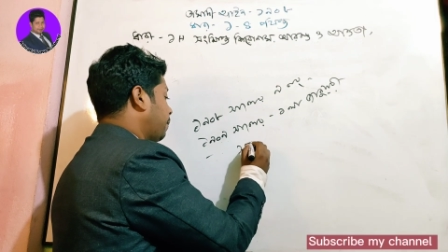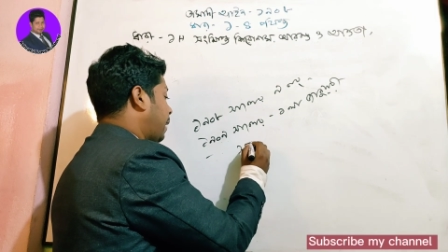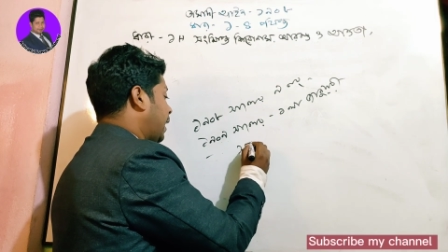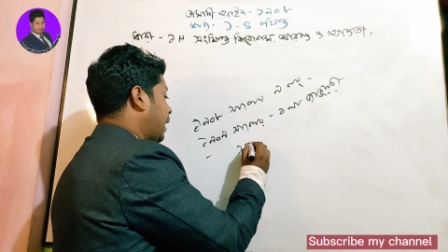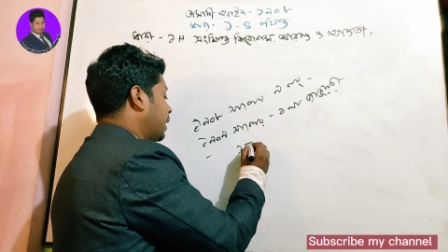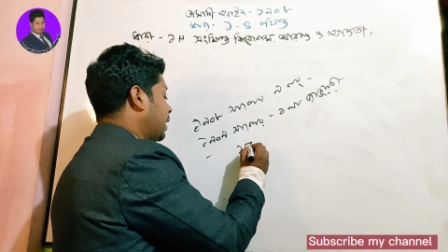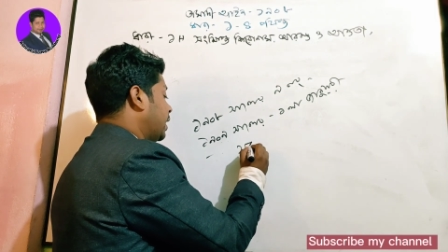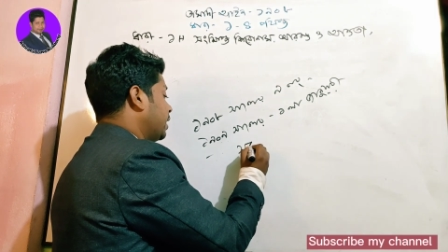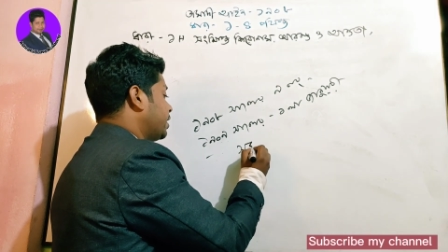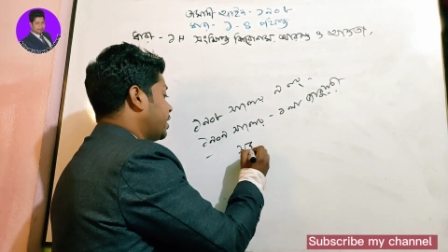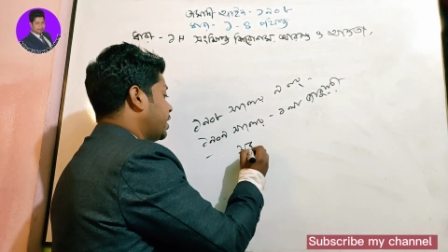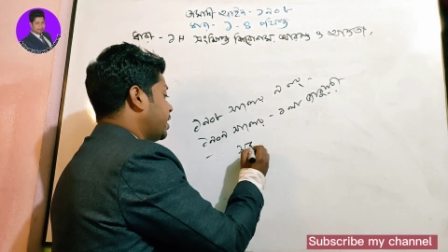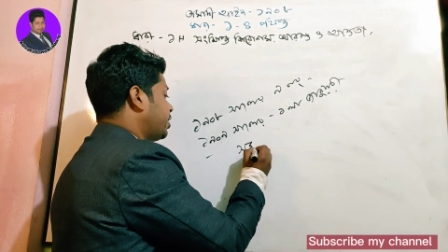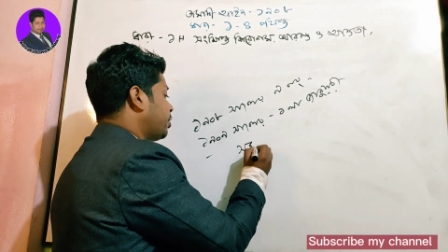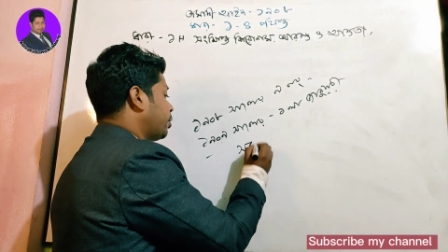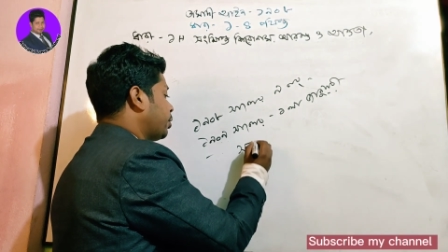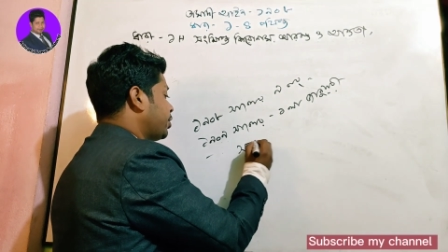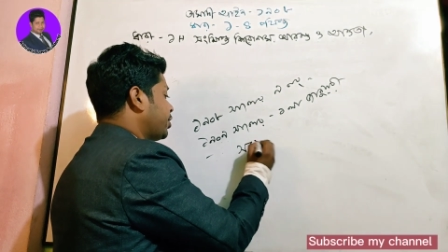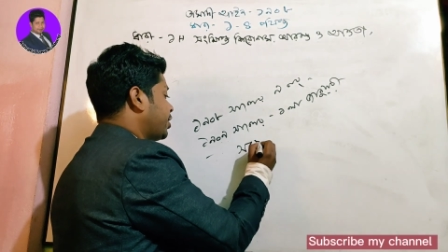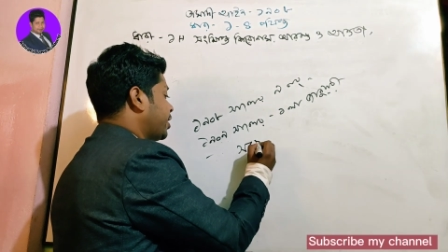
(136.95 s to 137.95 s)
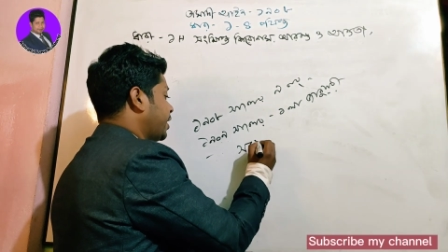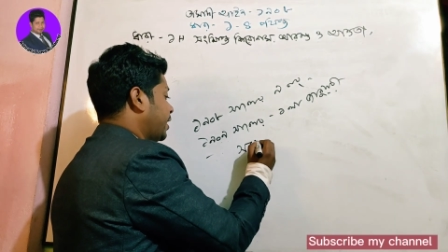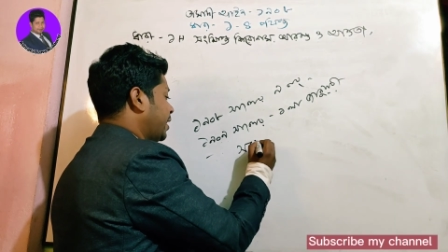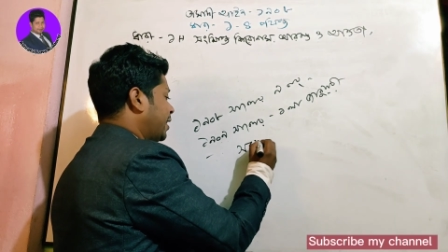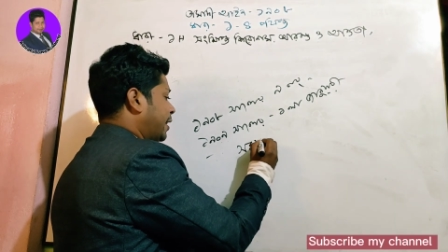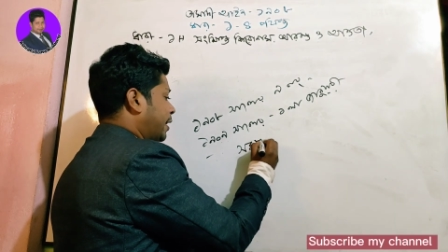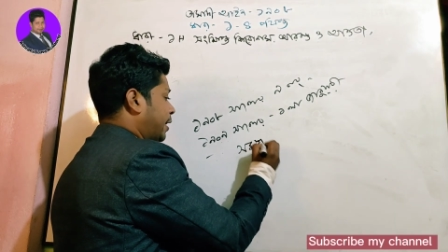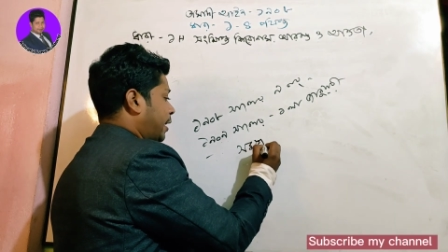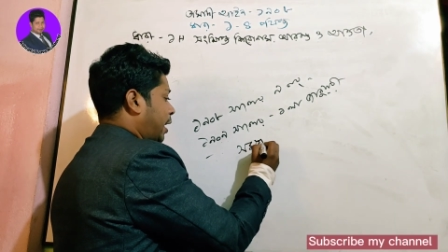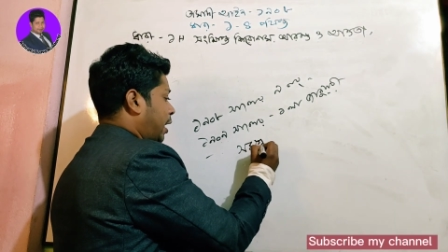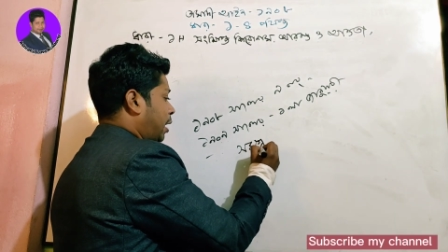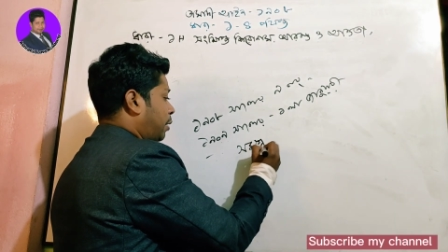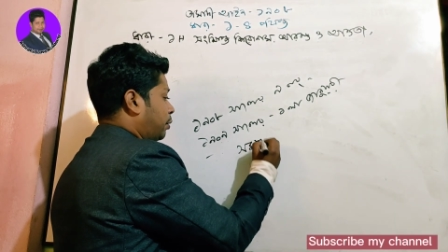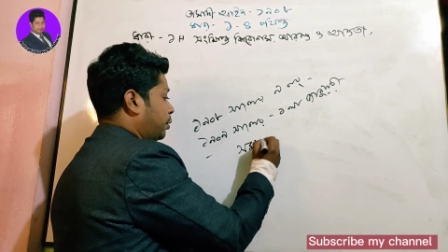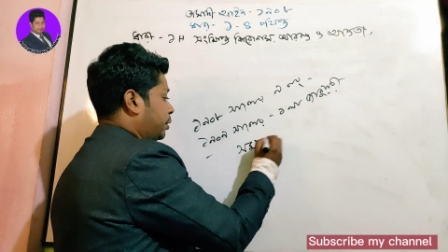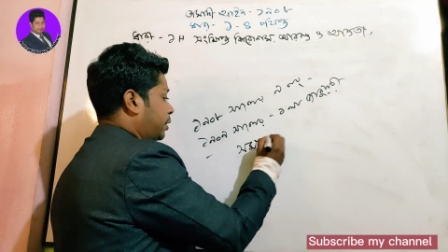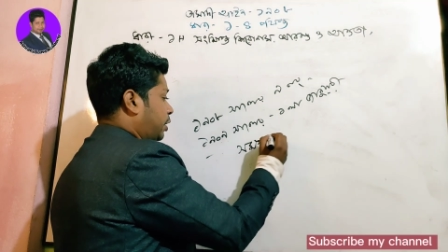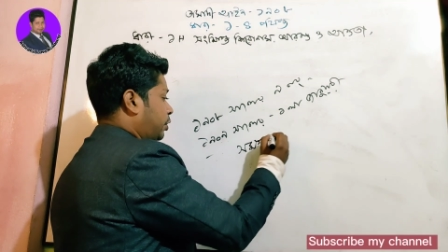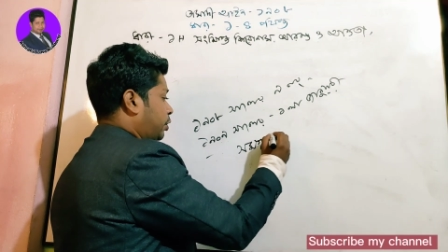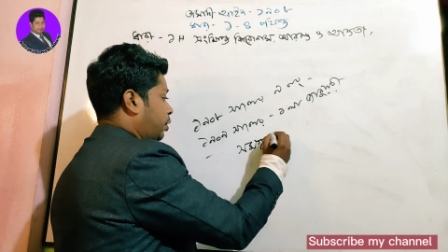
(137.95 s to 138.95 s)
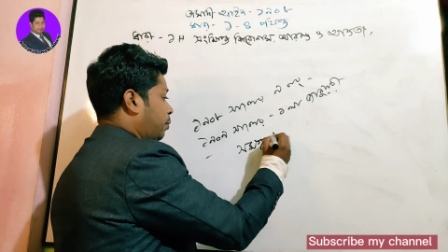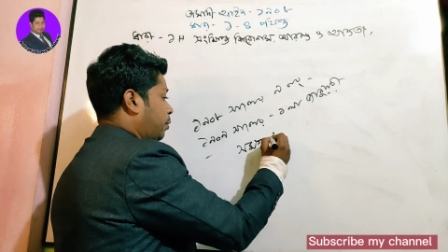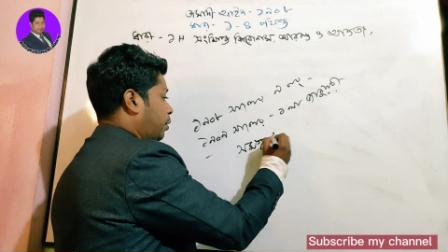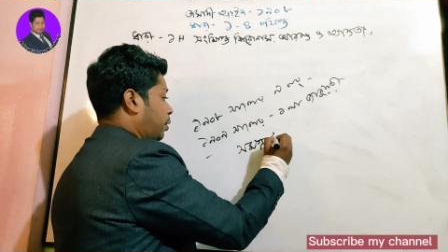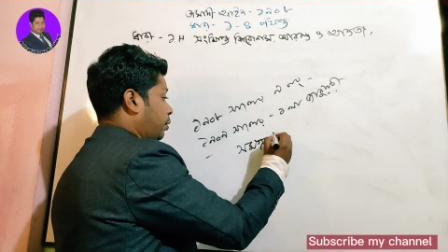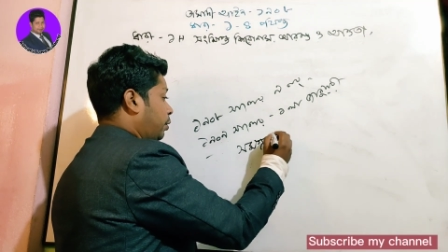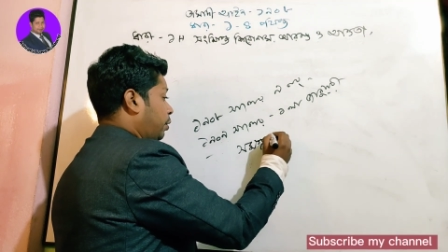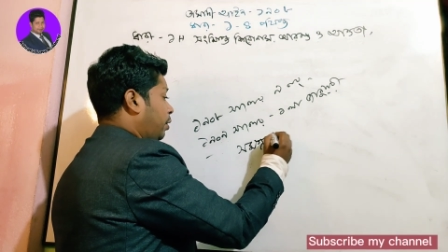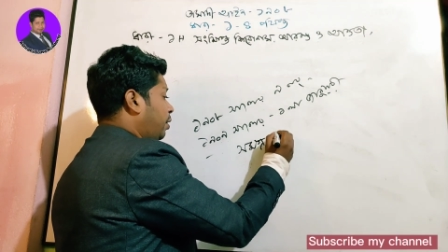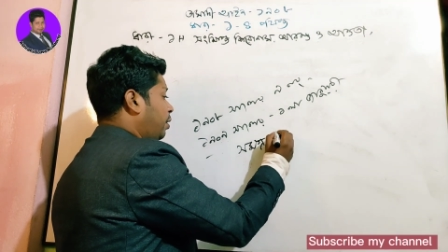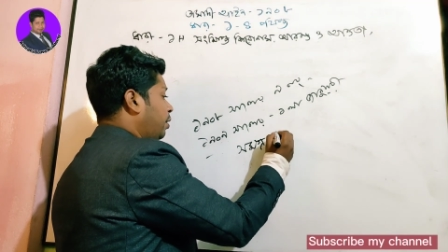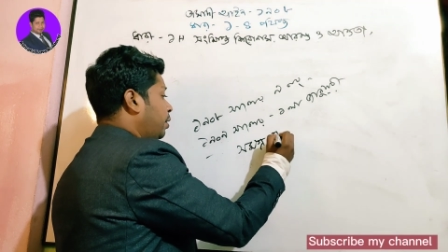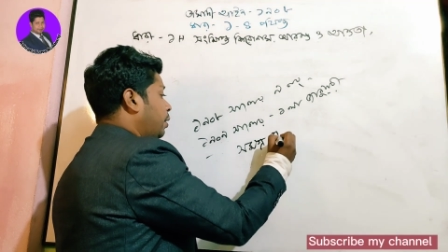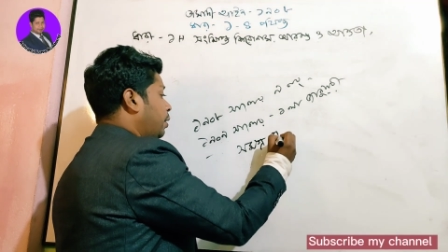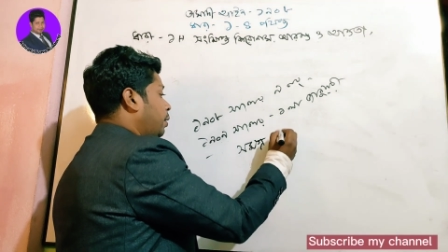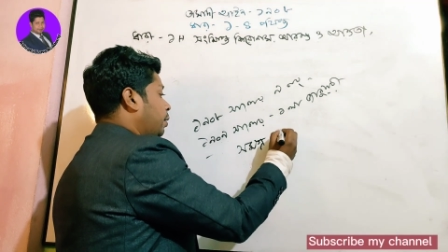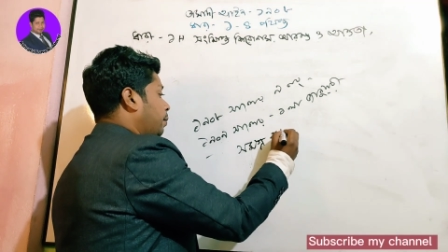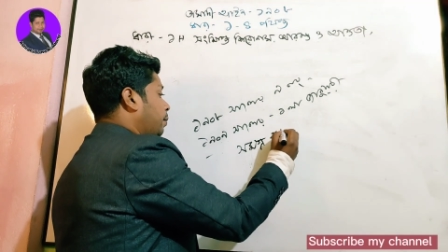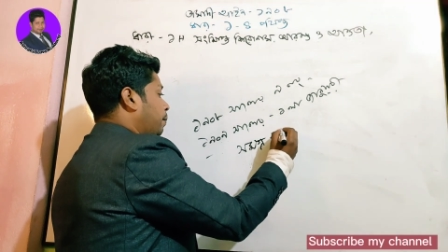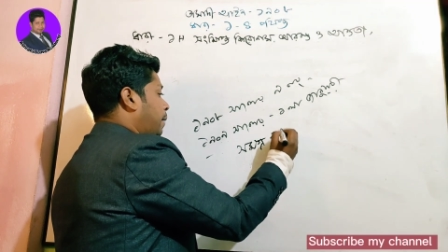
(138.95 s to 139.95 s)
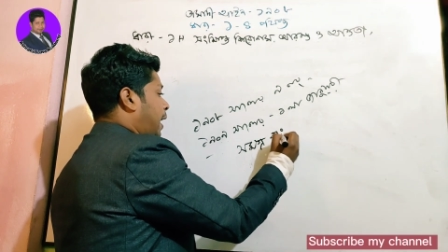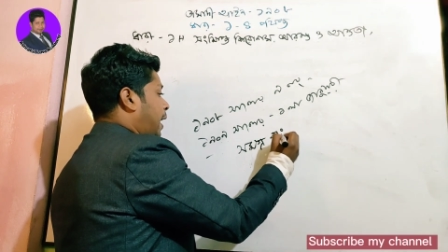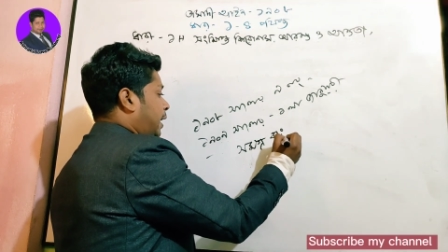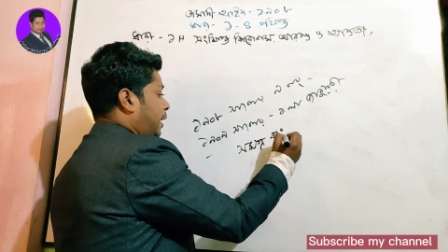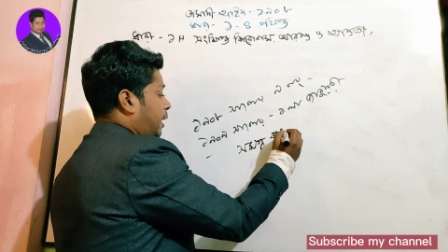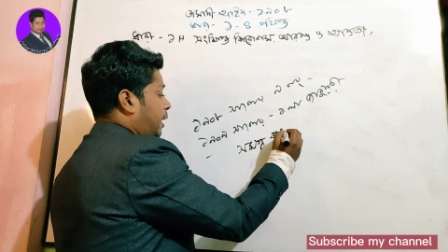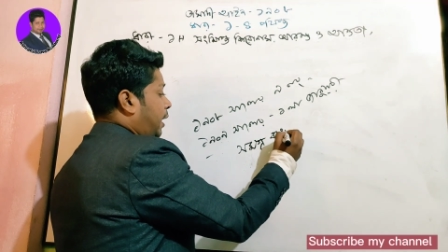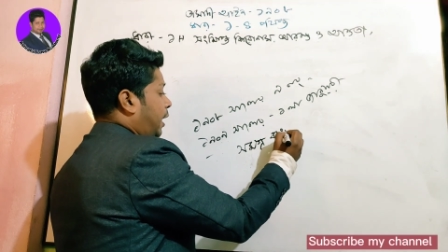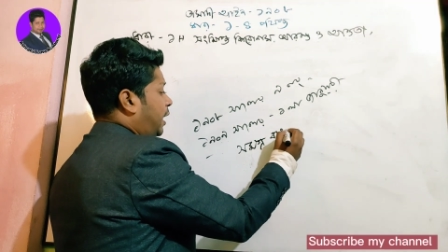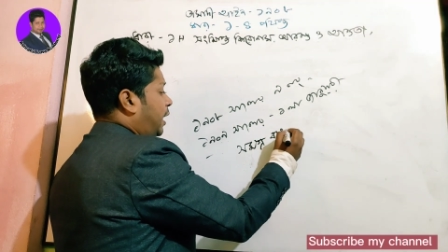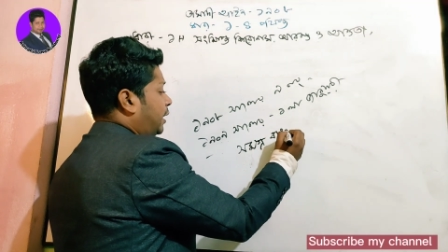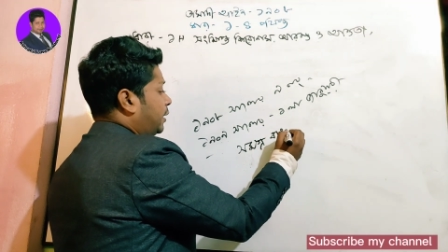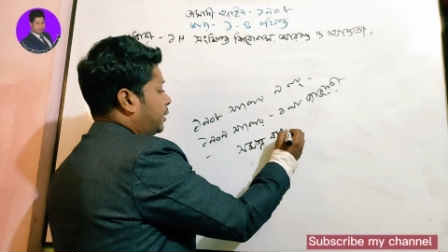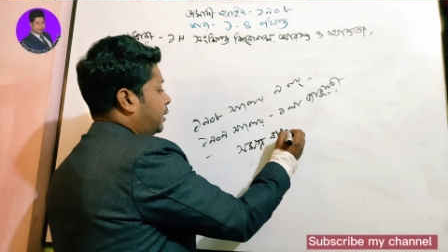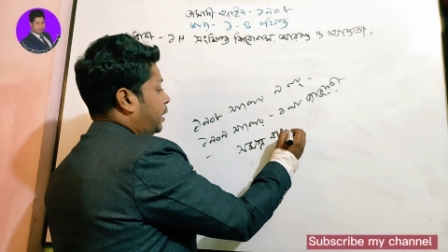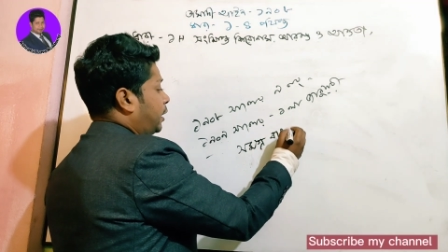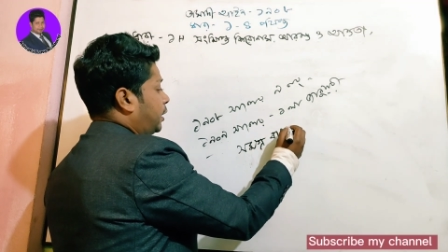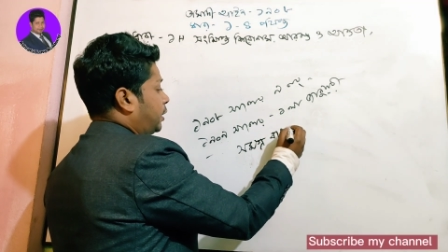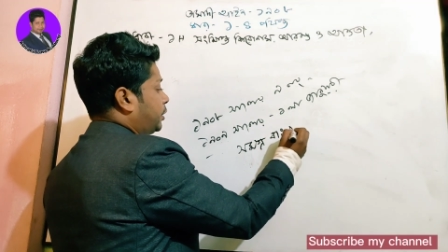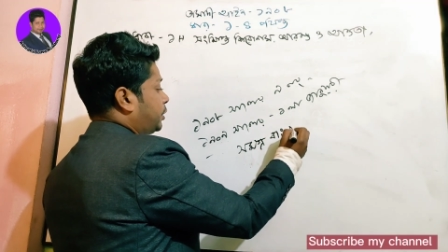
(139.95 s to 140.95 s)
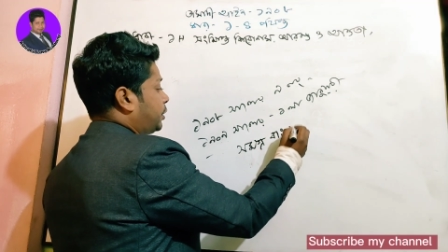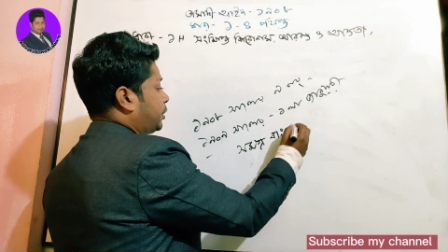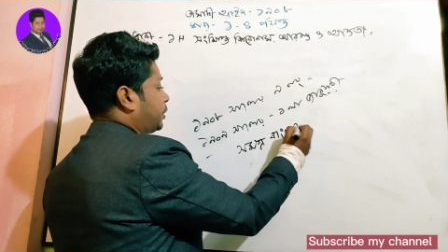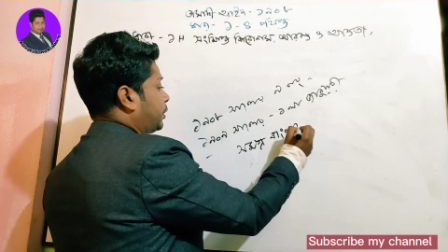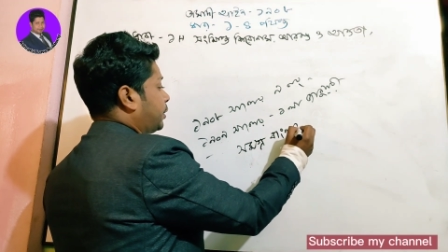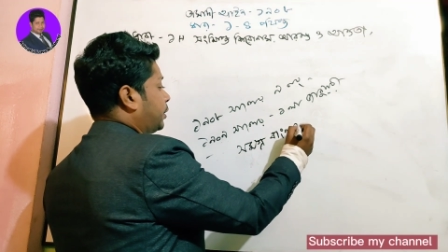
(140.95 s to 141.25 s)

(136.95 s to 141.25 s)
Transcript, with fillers: বাংলাদেশ হচ্ছে এর আওতা সমগ্র বাংলাদেশ